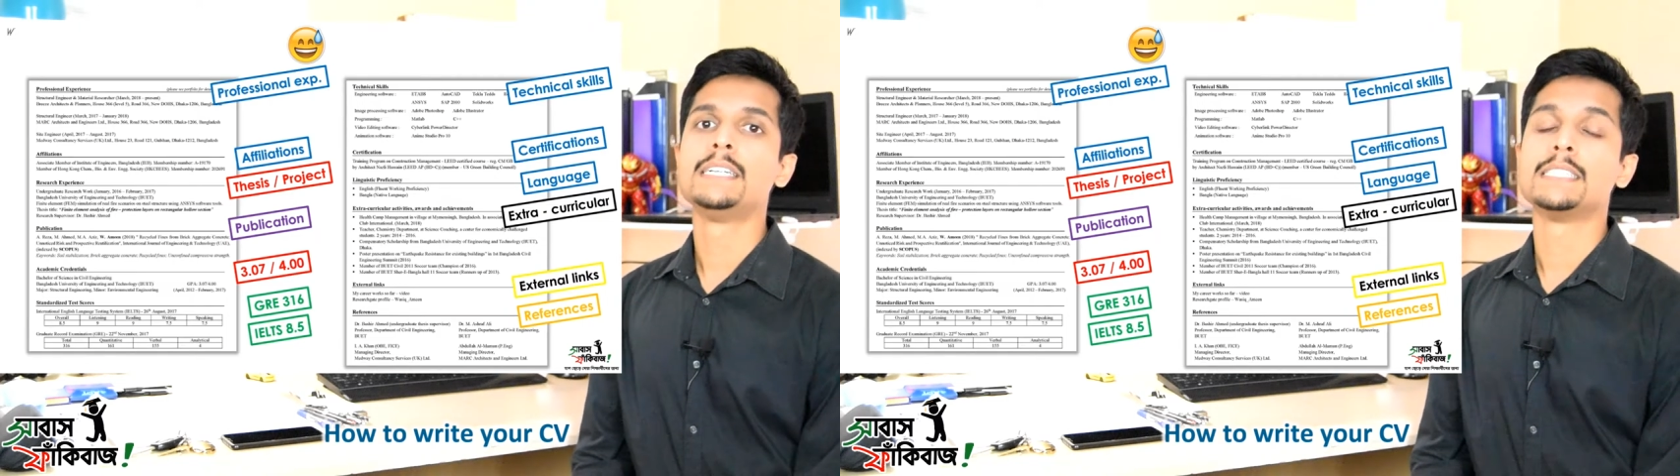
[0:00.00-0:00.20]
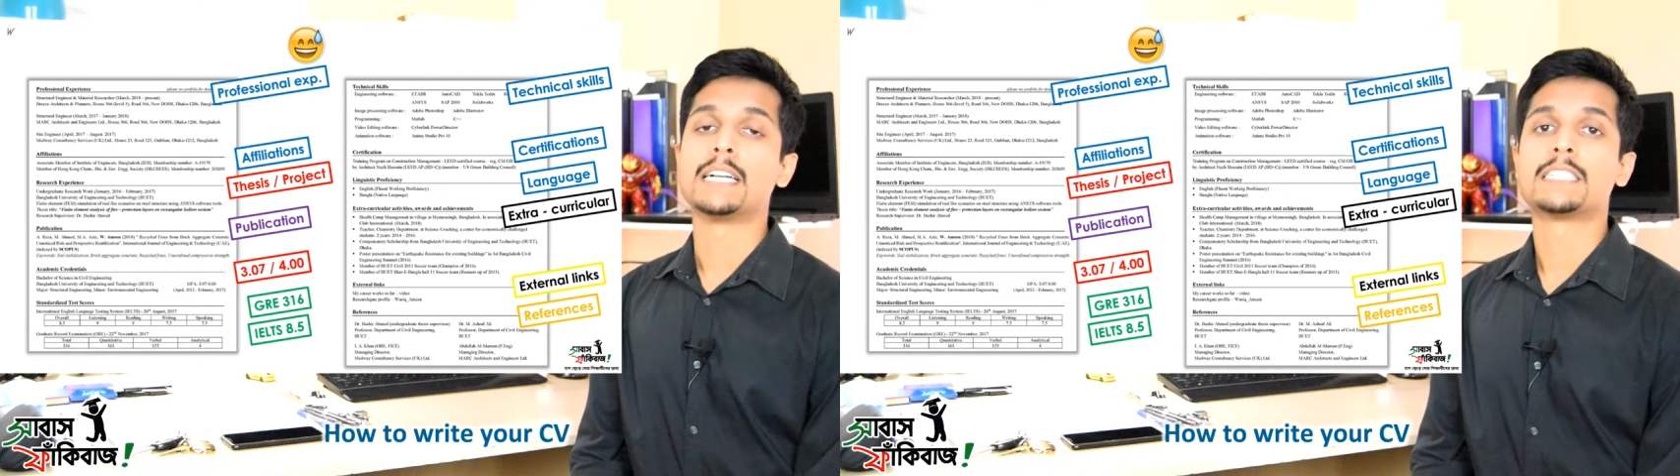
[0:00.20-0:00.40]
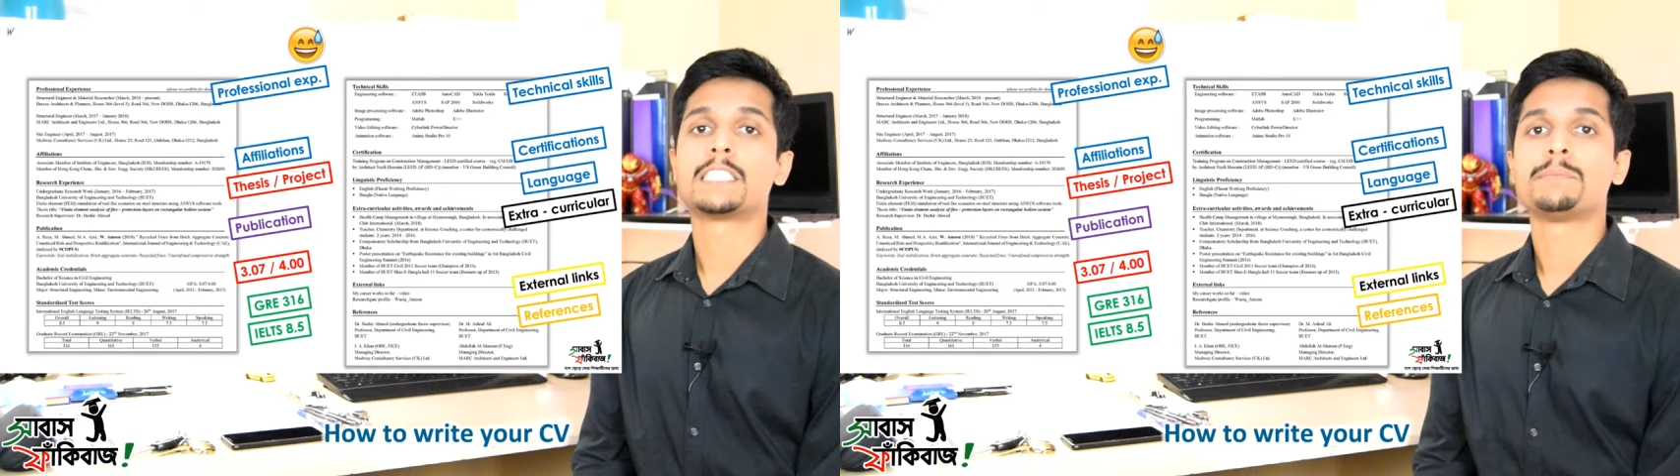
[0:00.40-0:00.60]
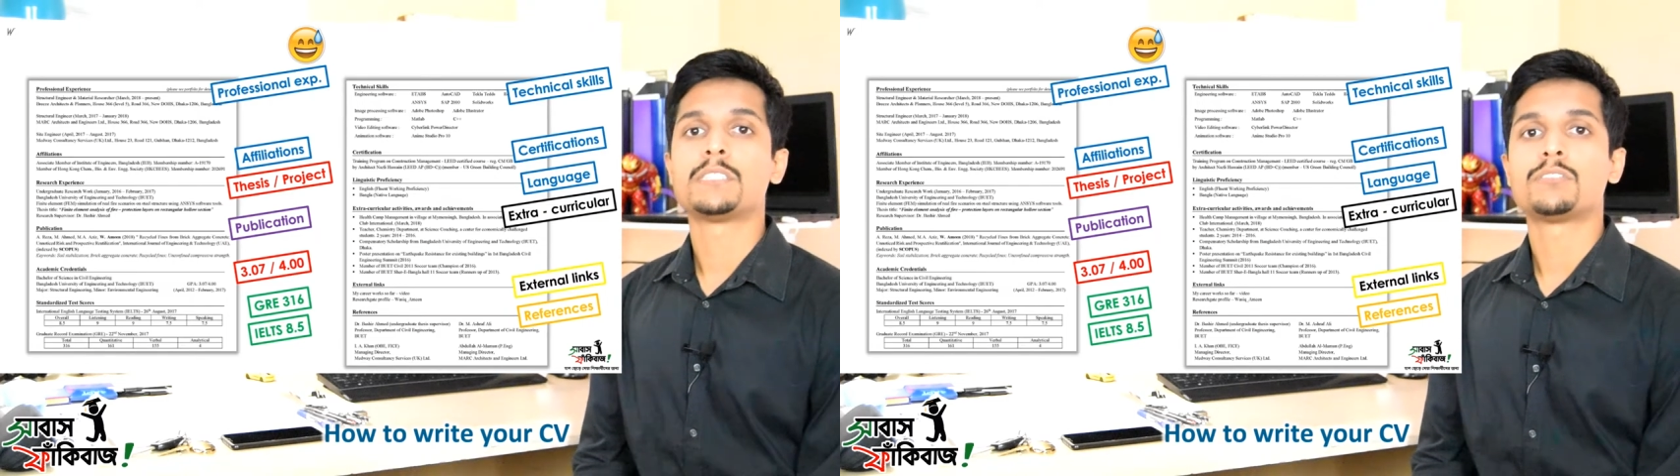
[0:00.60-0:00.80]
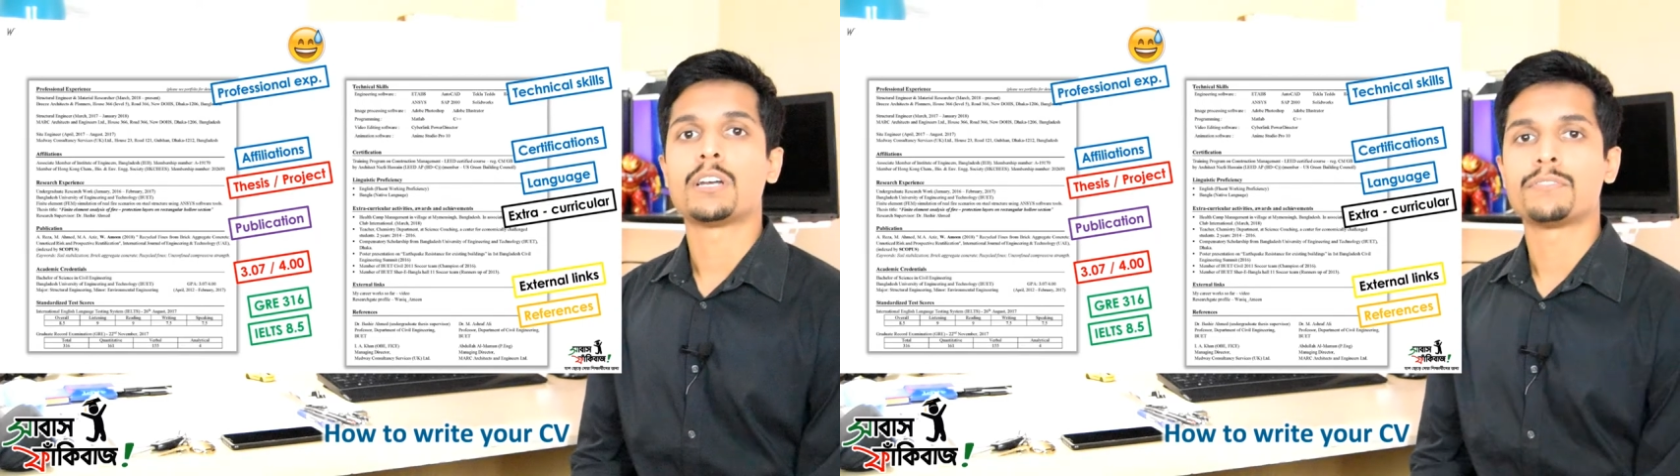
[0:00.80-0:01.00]
তার সাথে
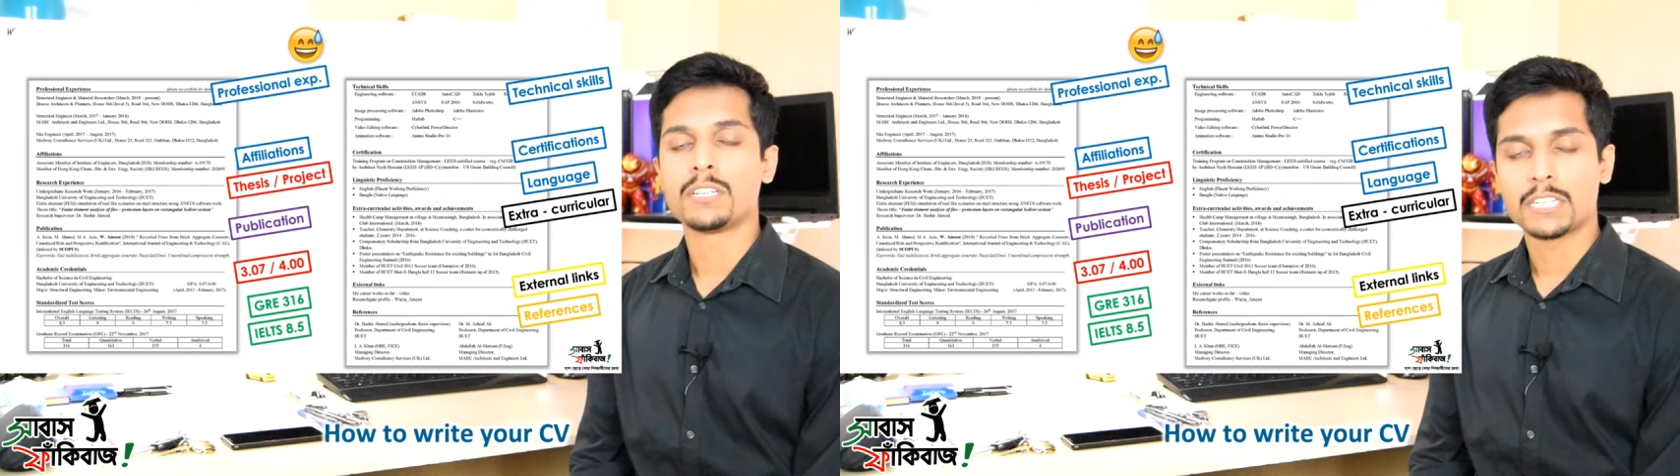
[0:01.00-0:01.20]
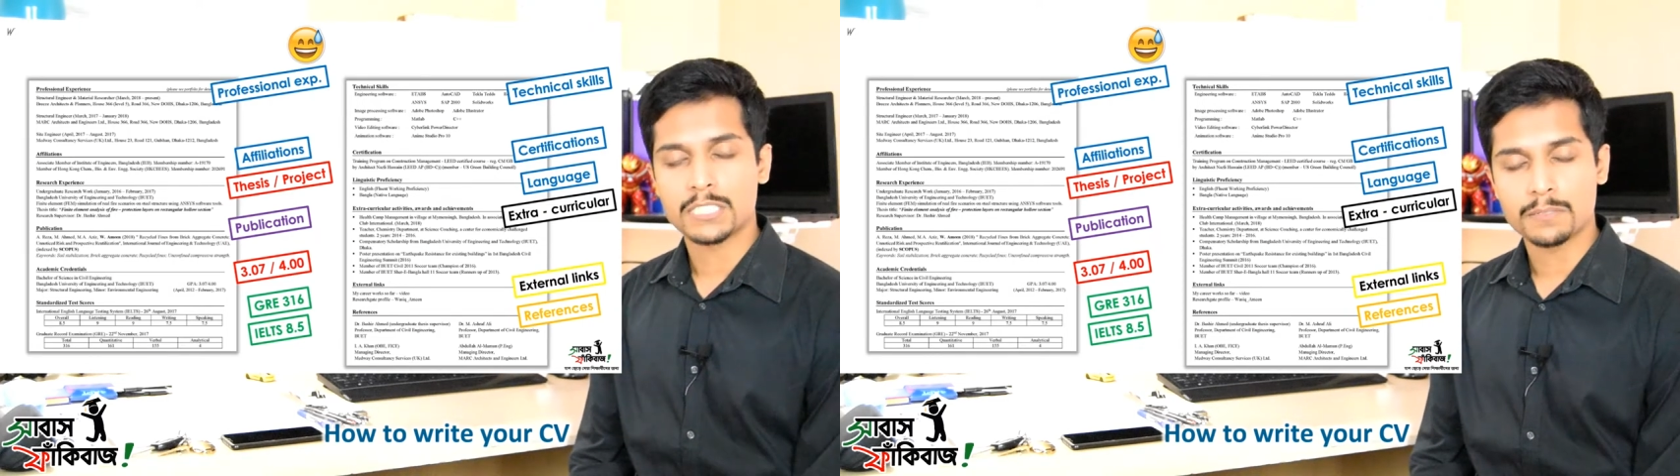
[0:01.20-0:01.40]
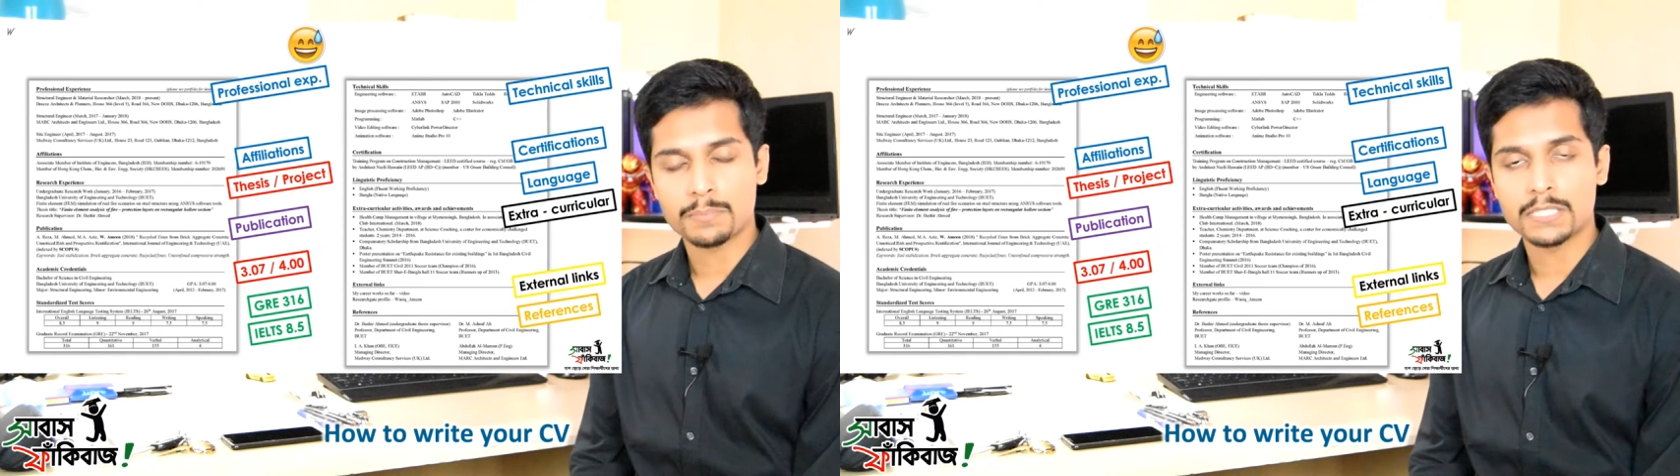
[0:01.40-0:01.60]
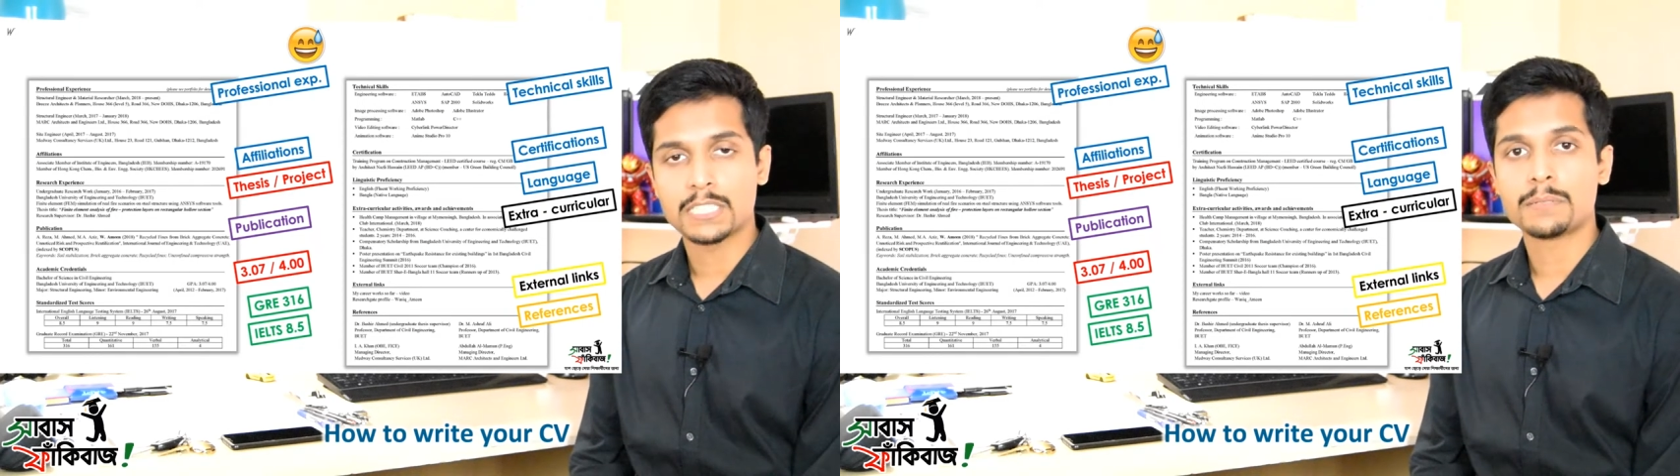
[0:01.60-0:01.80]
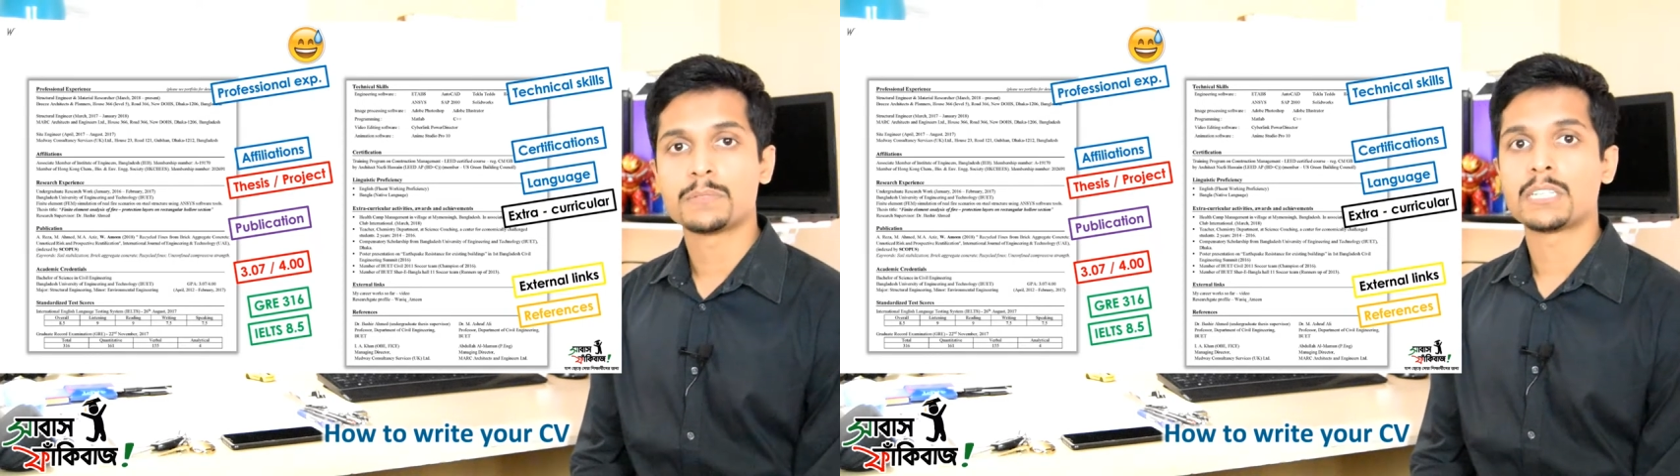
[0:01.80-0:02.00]
আমি কিছু অ্যাফিলিয়েশন পেয়েছিলাম